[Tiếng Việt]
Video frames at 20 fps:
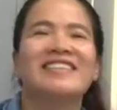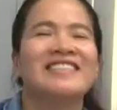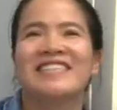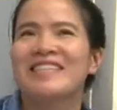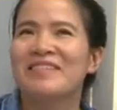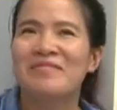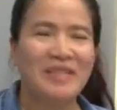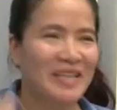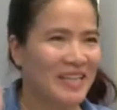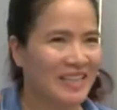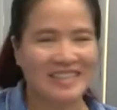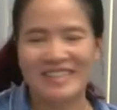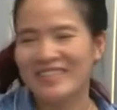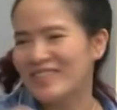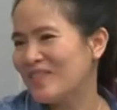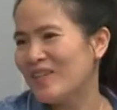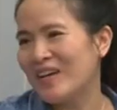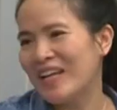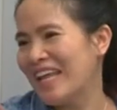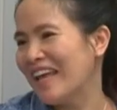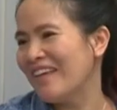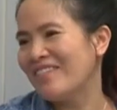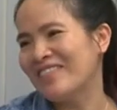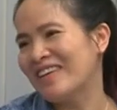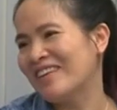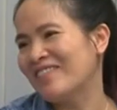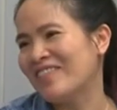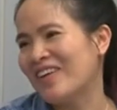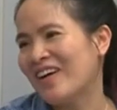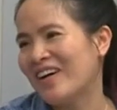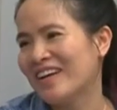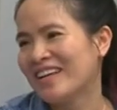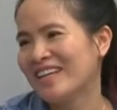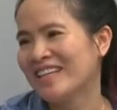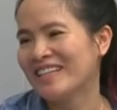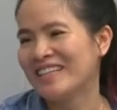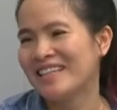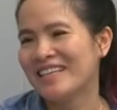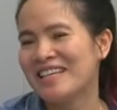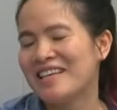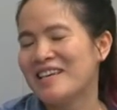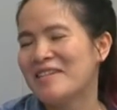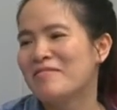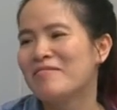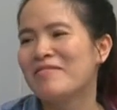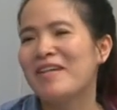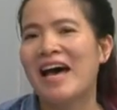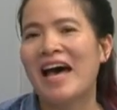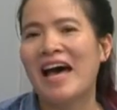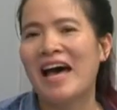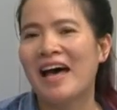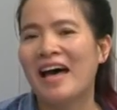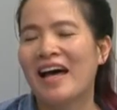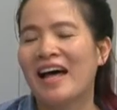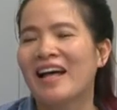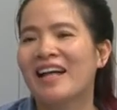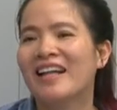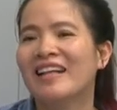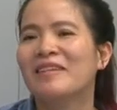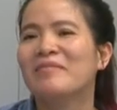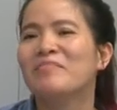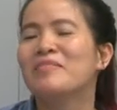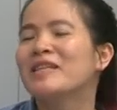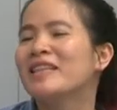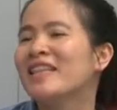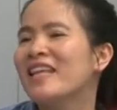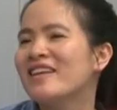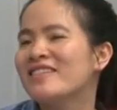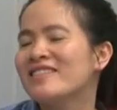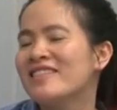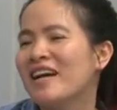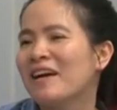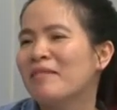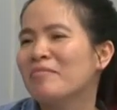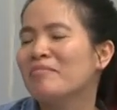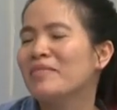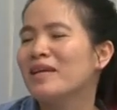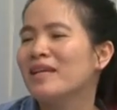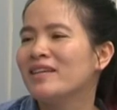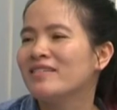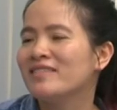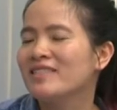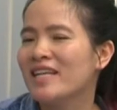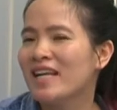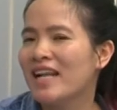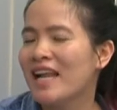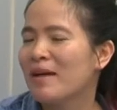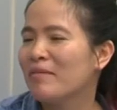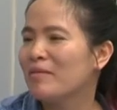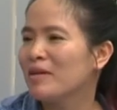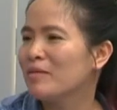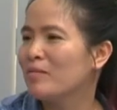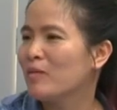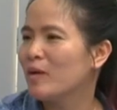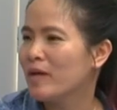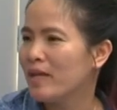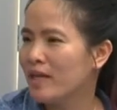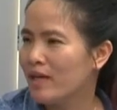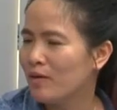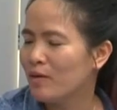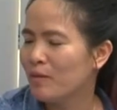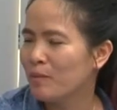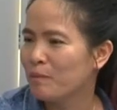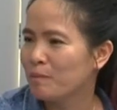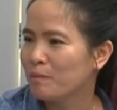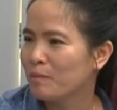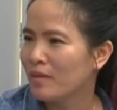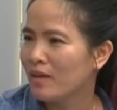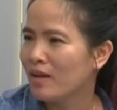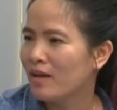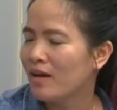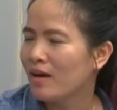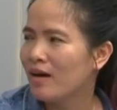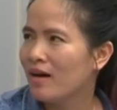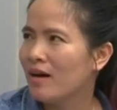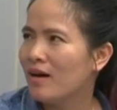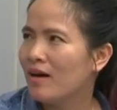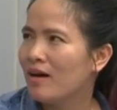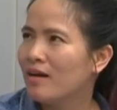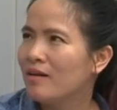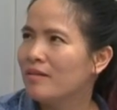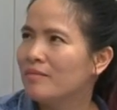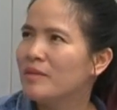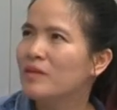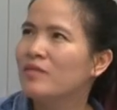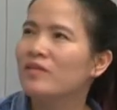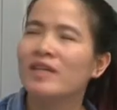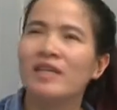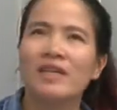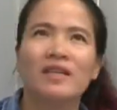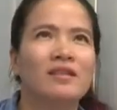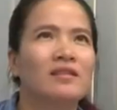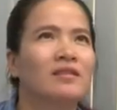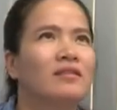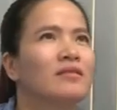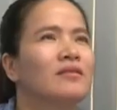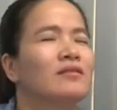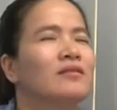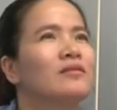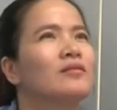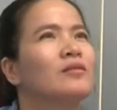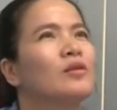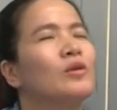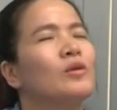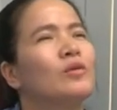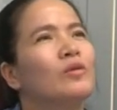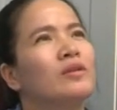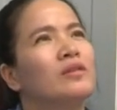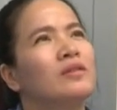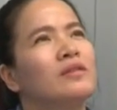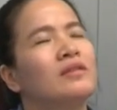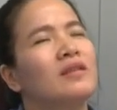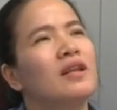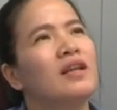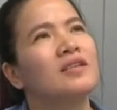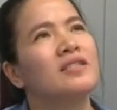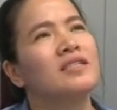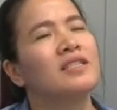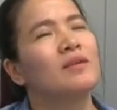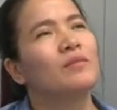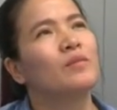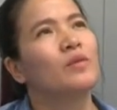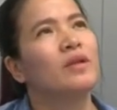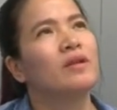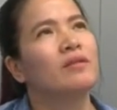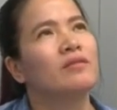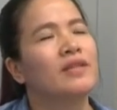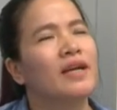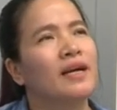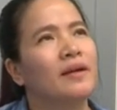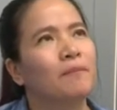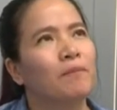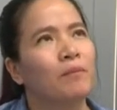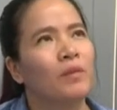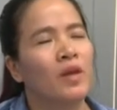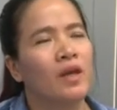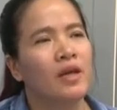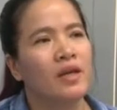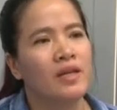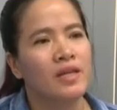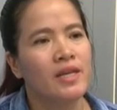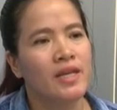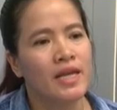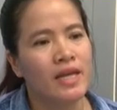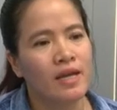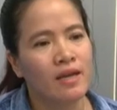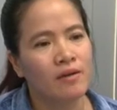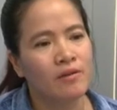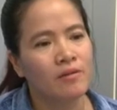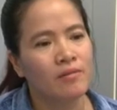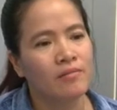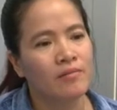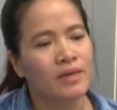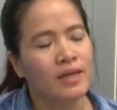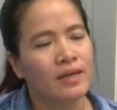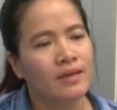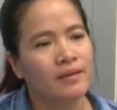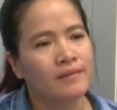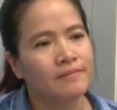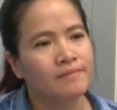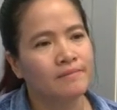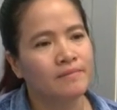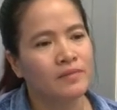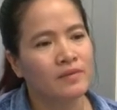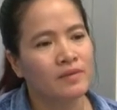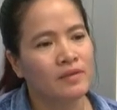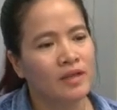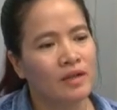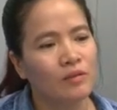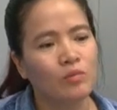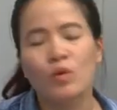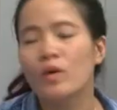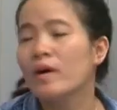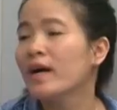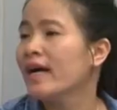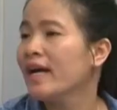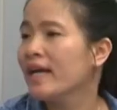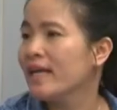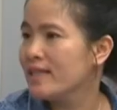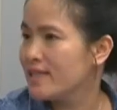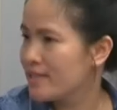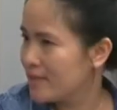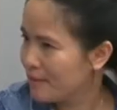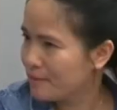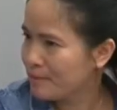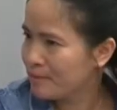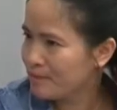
tự dưng mình quên hết mệt mỏi và mình tin rằng mình sẽ làm được mọi điều à, bởi vì tôi luôn lo sợ một điều rằng nếu mình không cố gắng hết sức